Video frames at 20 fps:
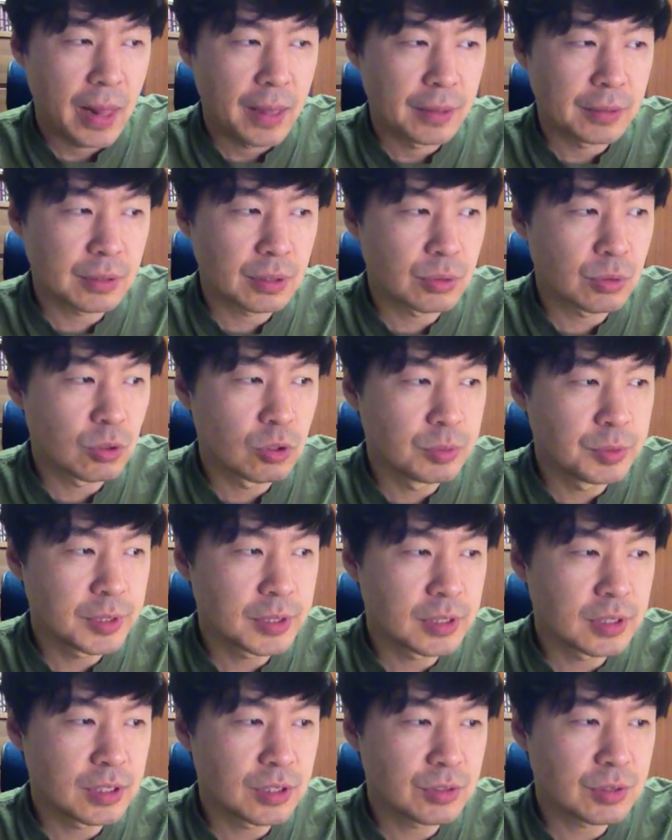어떤 도움을
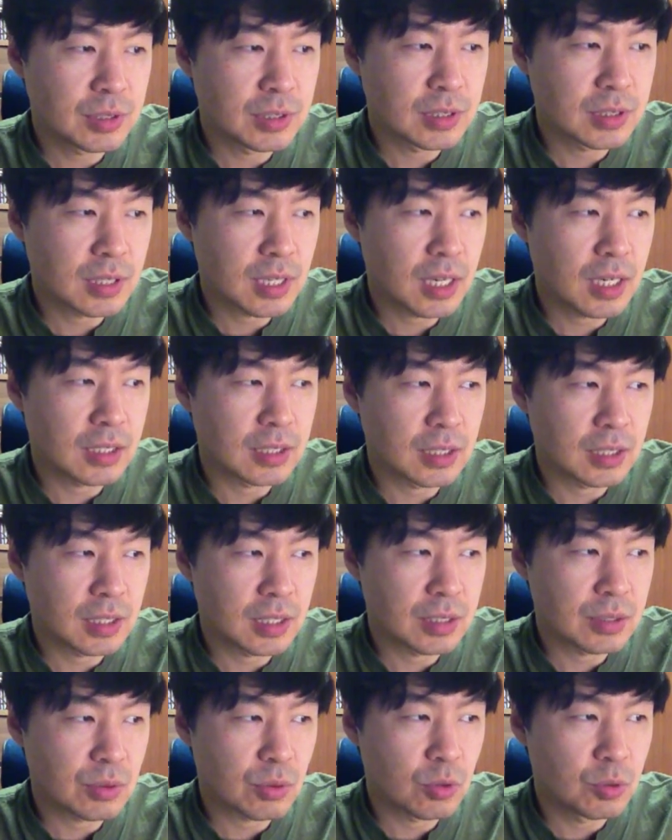드릴 수 있을까에
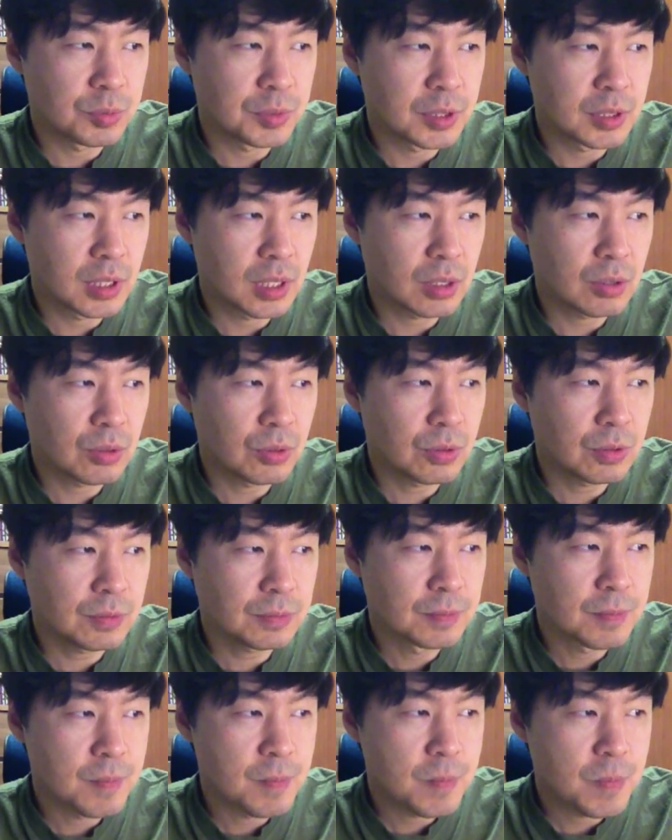대해서 고민을 했고
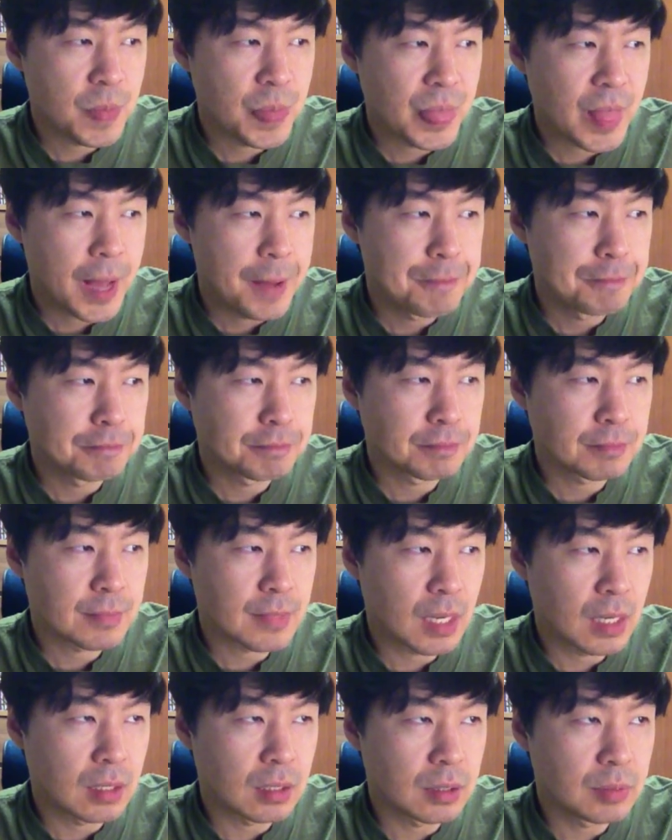음,
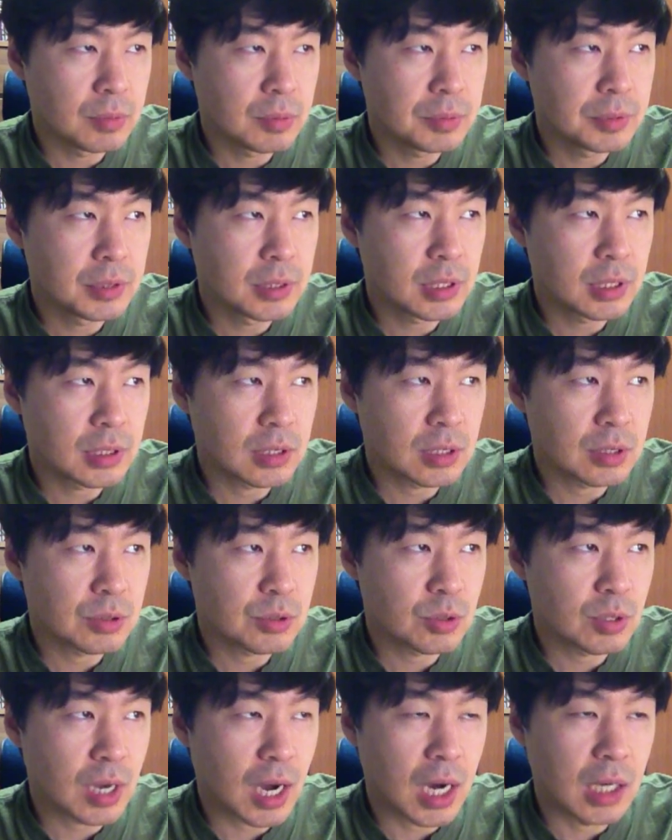그 부분들에 대해서
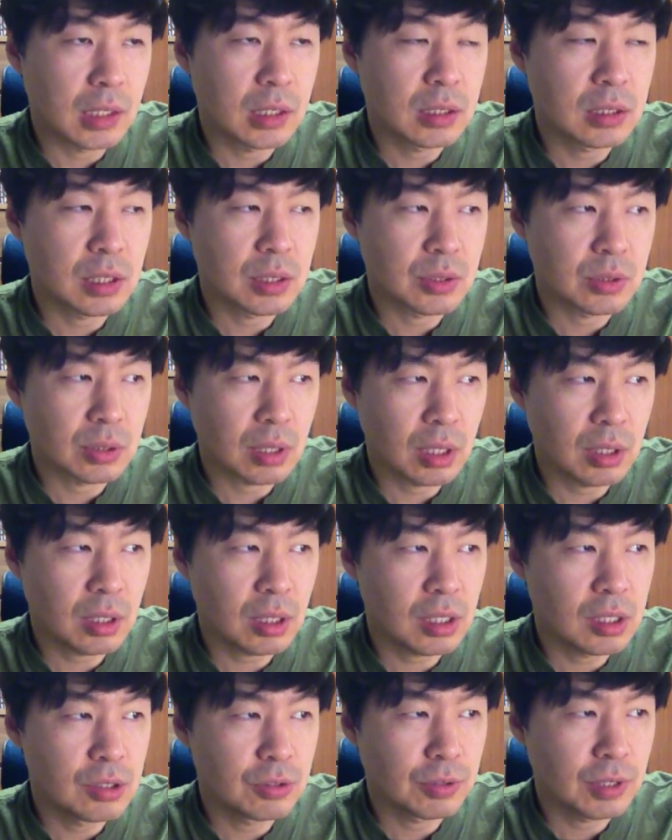좀 강의를 계속
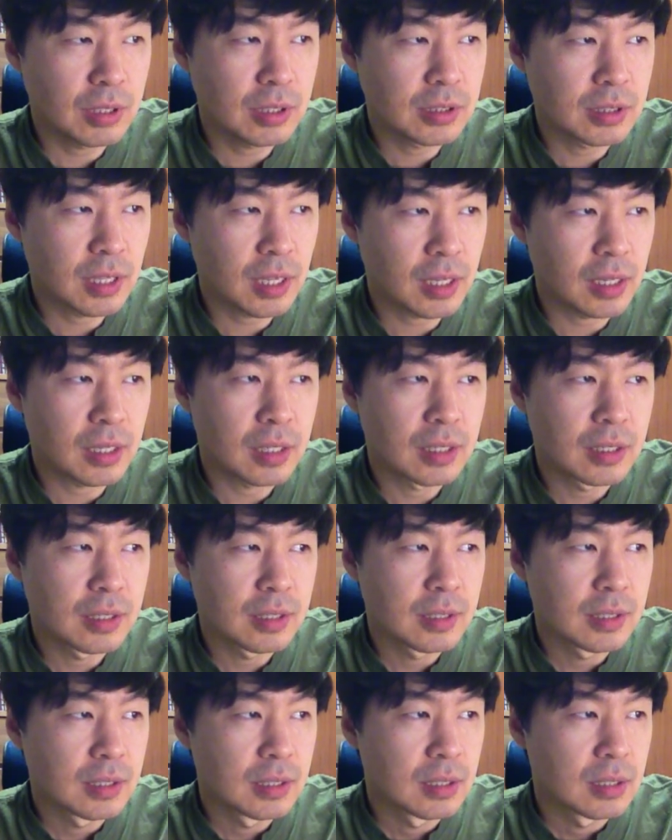해나가려고 했는데
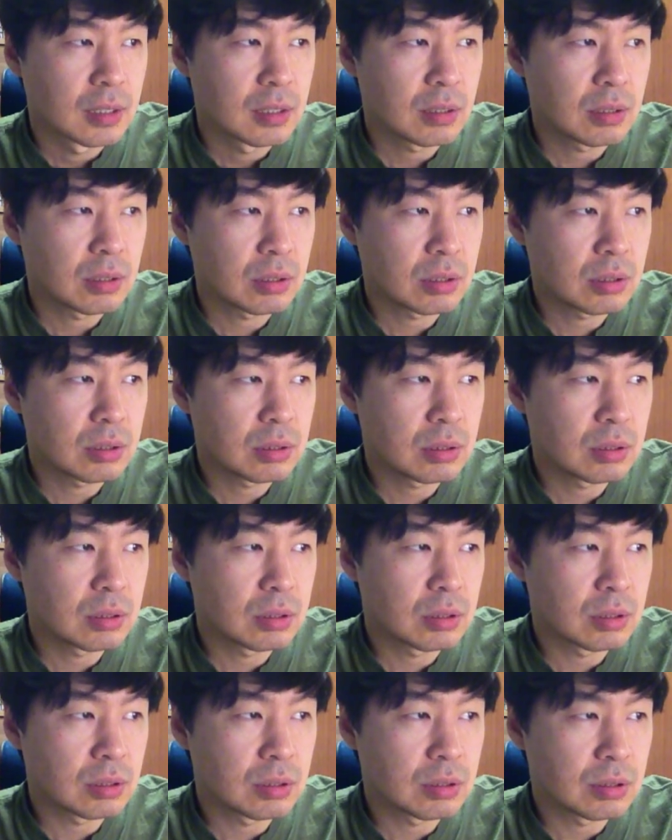
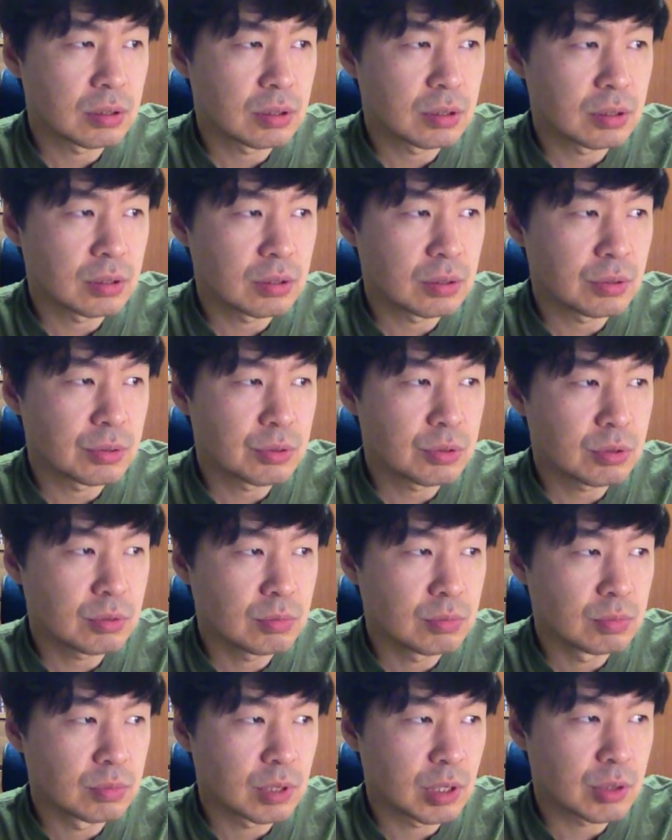어,
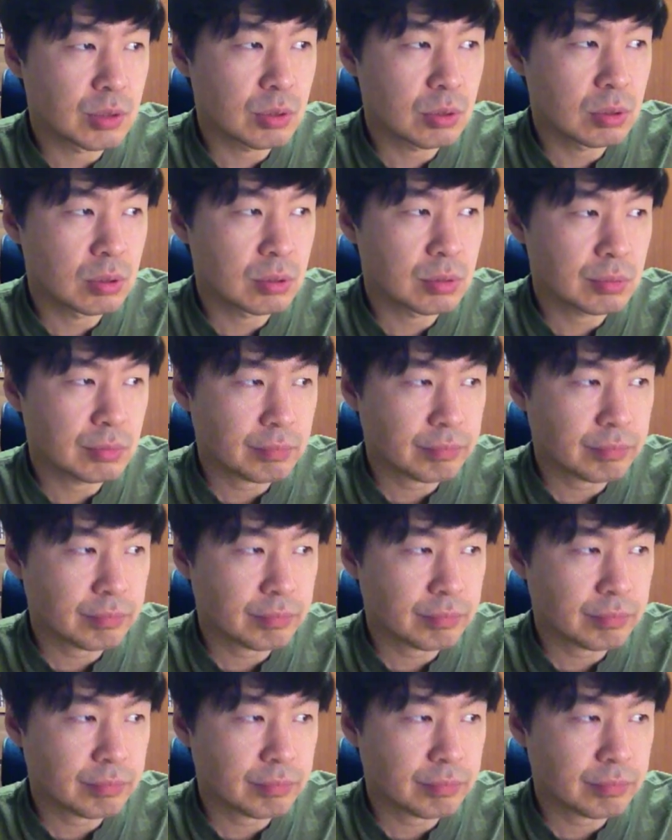좀 계속